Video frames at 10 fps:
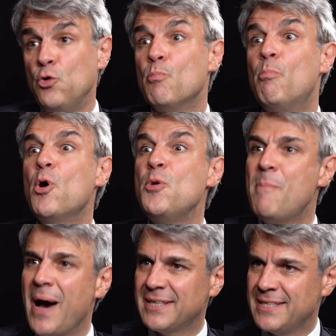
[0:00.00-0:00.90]
une bonne
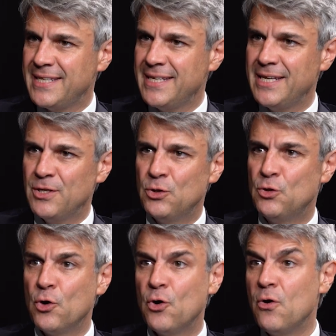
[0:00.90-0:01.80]
partie
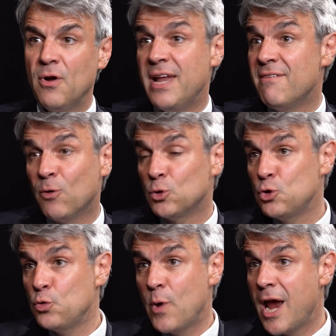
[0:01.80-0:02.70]
de
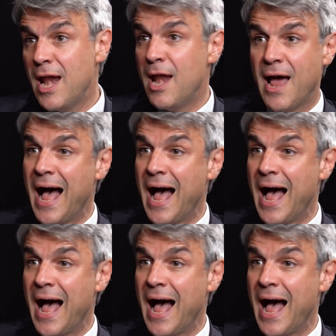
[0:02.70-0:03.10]
l'éventuel